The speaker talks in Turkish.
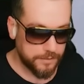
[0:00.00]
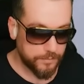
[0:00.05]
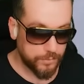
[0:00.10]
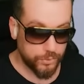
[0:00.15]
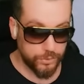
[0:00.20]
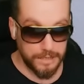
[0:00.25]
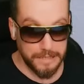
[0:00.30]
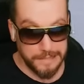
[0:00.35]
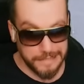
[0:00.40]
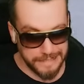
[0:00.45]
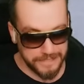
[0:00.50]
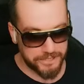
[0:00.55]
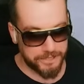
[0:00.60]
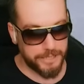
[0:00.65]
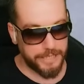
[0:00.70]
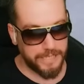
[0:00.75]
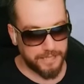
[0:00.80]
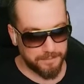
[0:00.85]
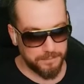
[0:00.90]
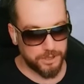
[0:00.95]
Bunlar da
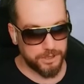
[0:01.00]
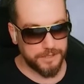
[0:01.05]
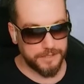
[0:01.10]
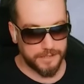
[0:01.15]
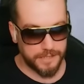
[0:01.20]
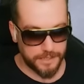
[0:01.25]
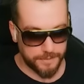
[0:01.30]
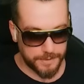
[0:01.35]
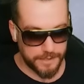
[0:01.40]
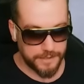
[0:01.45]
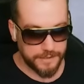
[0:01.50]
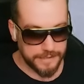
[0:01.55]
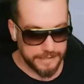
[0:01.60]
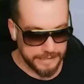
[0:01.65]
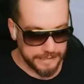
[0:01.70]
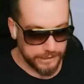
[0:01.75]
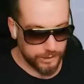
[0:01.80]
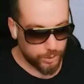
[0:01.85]
2 yıl almıştı ama